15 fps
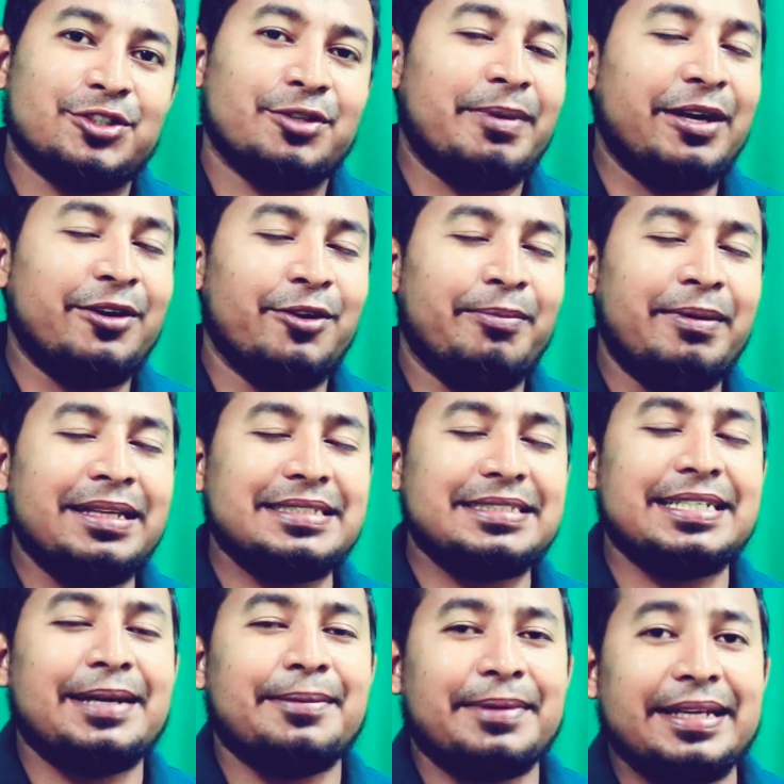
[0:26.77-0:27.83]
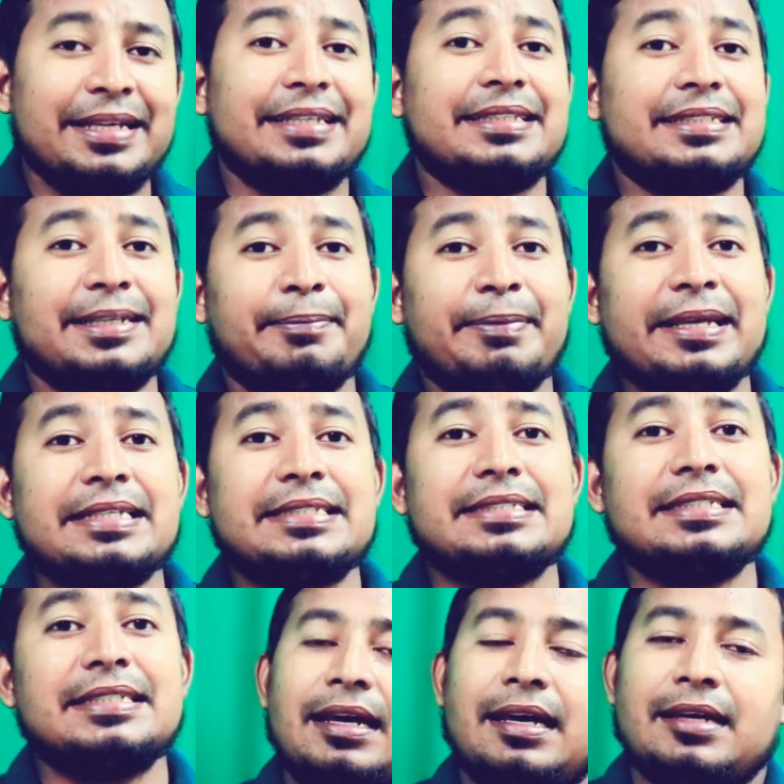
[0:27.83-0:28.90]
সৌভাগ্যবান যে আমরা ঈদটা
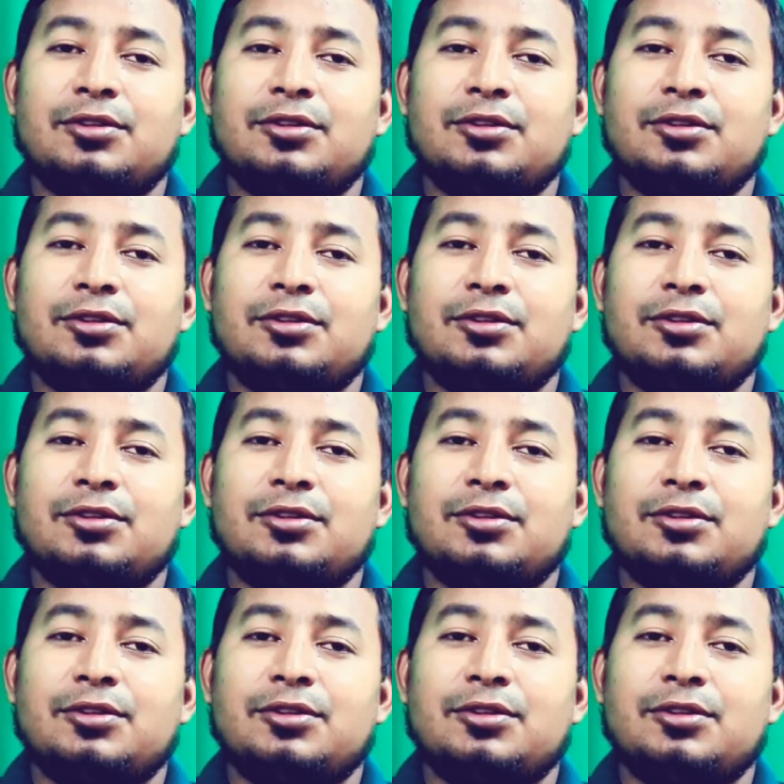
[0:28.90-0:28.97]
পেয়েছি